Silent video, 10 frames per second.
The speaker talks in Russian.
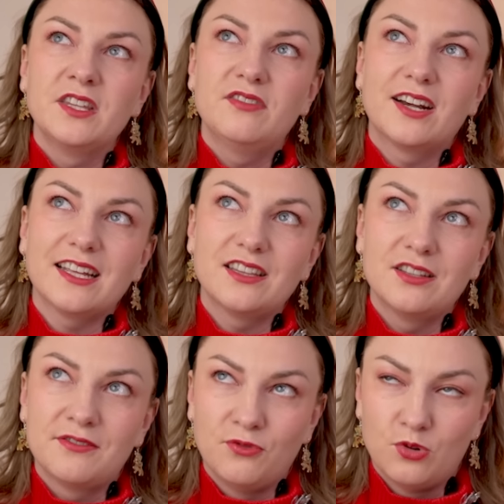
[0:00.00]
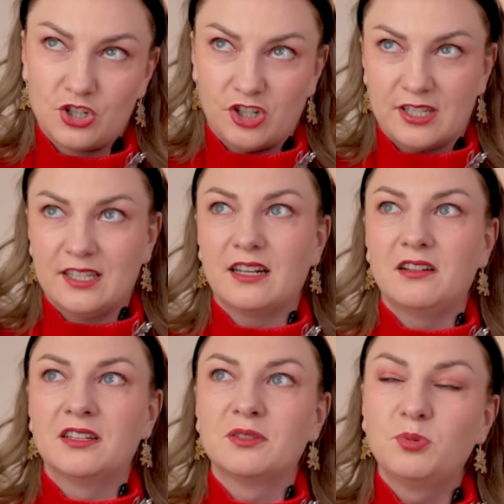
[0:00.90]
невероятно творческий
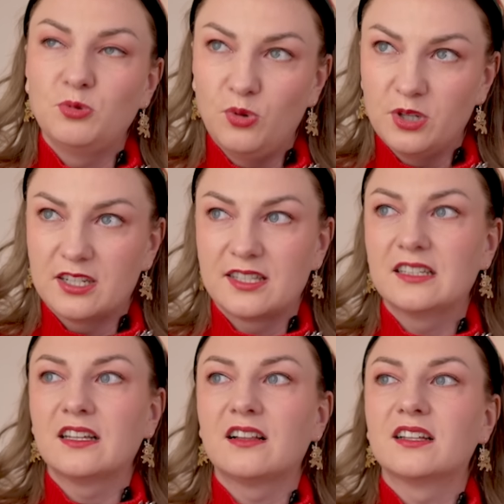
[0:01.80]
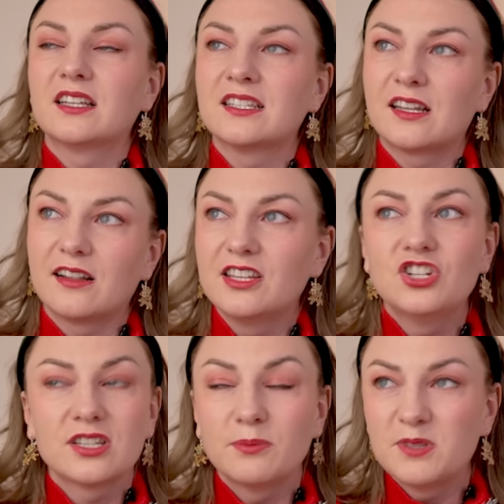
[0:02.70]
талант, блогерский талант,
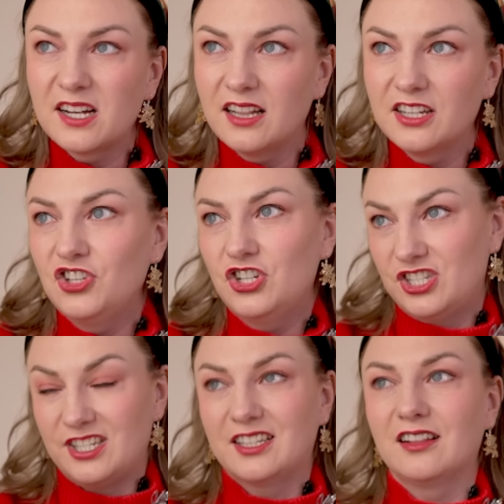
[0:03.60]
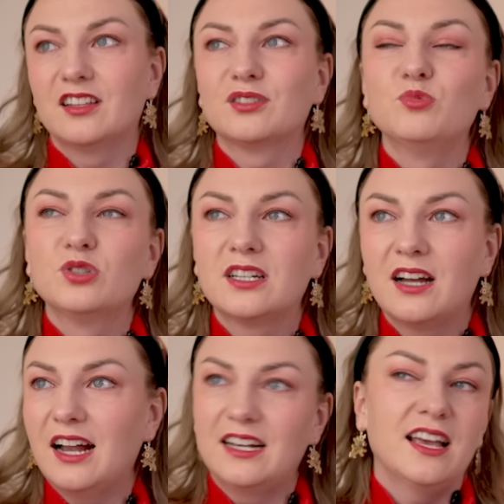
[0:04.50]
астрологическо-психологический талант,
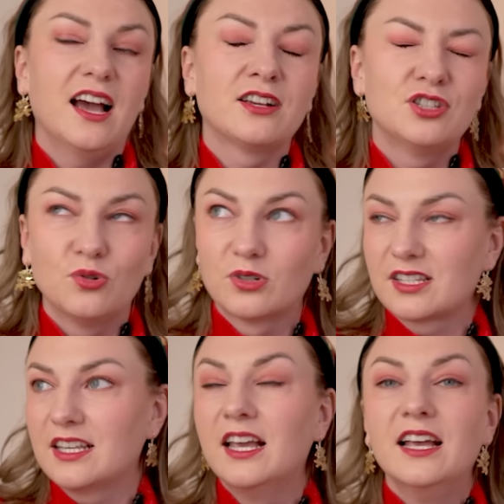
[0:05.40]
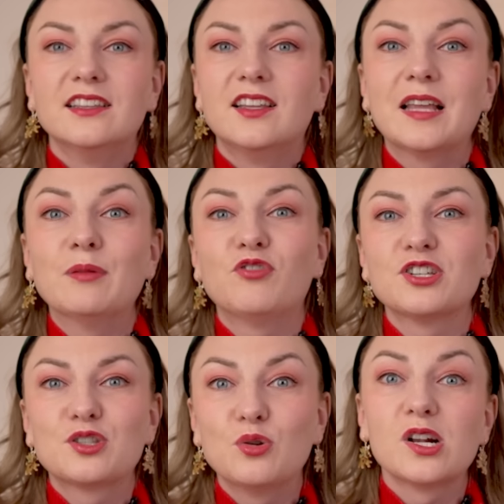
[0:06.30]
музыкальный, актерский. Да там у
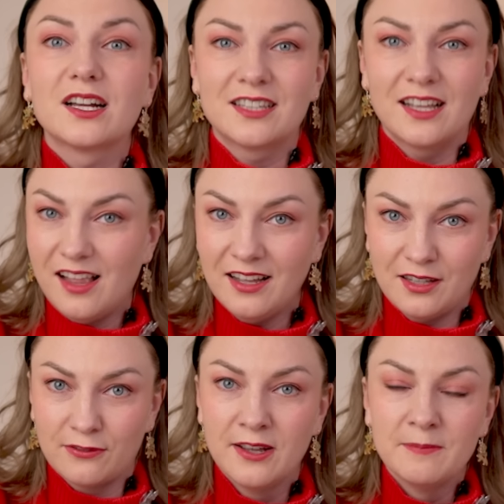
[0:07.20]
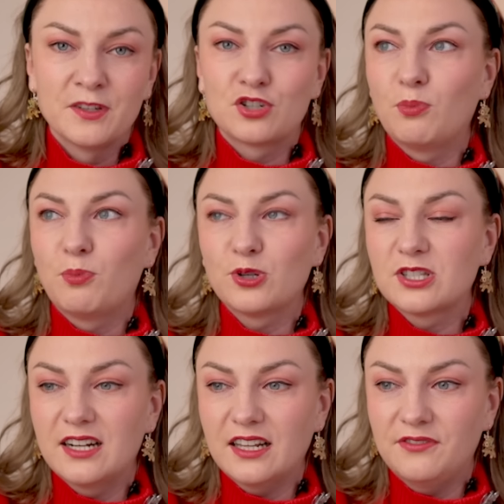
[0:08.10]
вас столько талантов, что
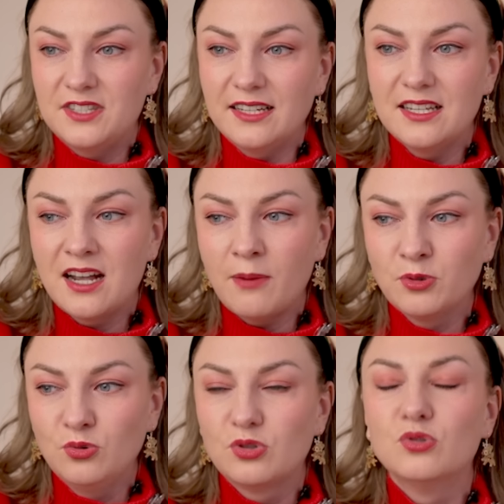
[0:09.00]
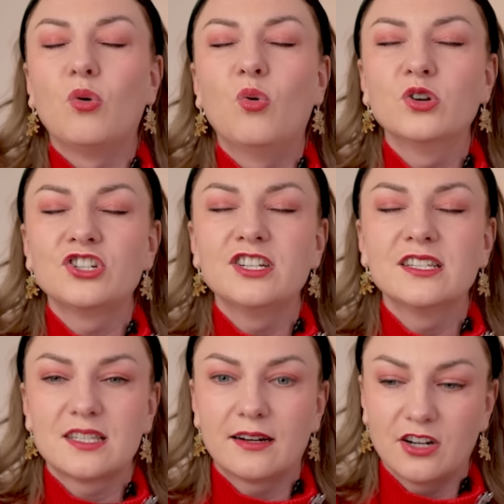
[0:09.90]
просто надо взять и копнуть, но очень
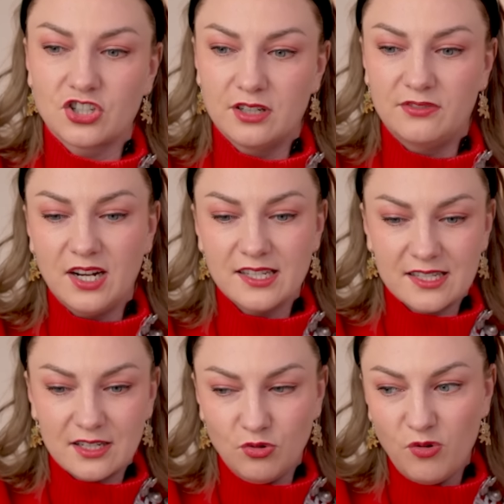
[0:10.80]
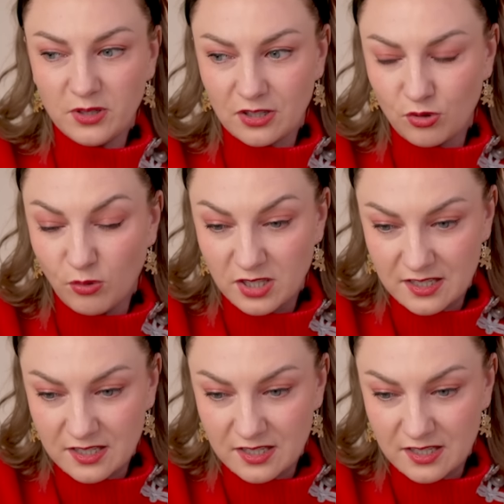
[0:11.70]
страшно. 12 дом – это дом